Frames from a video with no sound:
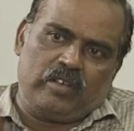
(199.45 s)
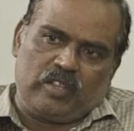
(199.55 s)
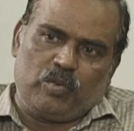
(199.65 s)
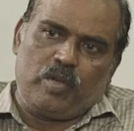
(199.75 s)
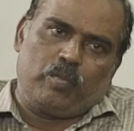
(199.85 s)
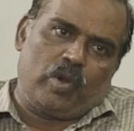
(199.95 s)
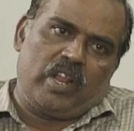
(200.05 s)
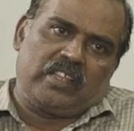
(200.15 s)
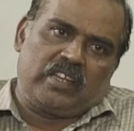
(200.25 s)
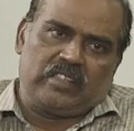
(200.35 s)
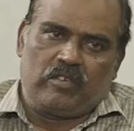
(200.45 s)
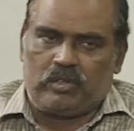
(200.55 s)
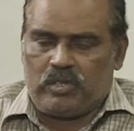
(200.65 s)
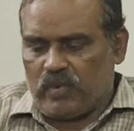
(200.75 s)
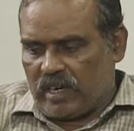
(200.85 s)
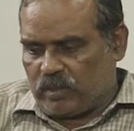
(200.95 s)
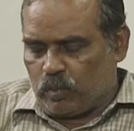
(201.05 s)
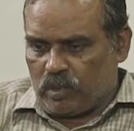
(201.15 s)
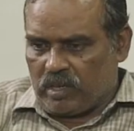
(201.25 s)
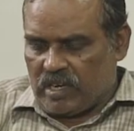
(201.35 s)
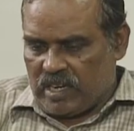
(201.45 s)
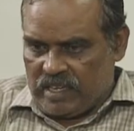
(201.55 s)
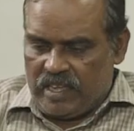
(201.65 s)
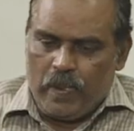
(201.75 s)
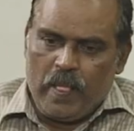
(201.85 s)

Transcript: தன்னுடைய பொருளாதாரத்தை அவர் வந்து வளர்த்து கொண்டிருக்கிறாரு